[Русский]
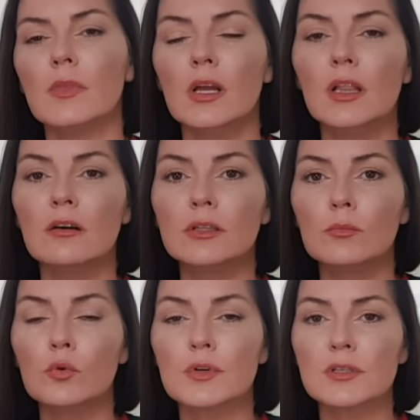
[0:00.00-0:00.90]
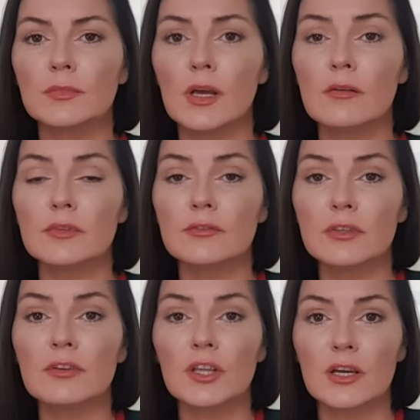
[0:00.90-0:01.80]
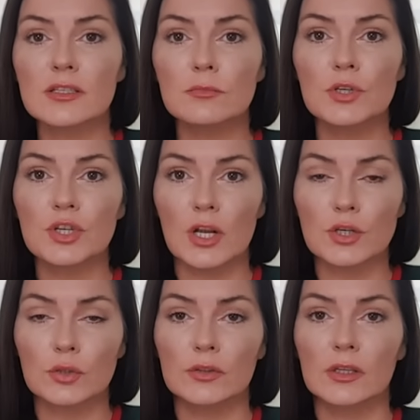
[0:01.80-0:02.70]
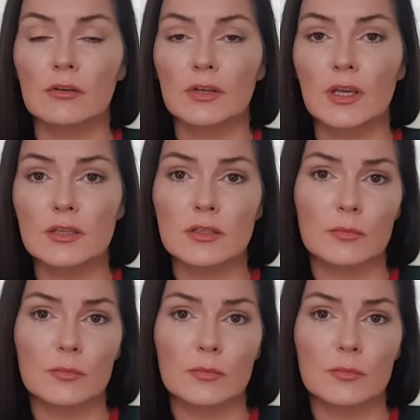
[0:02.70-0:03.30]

главным образом, да, вот вы наверняка замечали, что когда вы едете,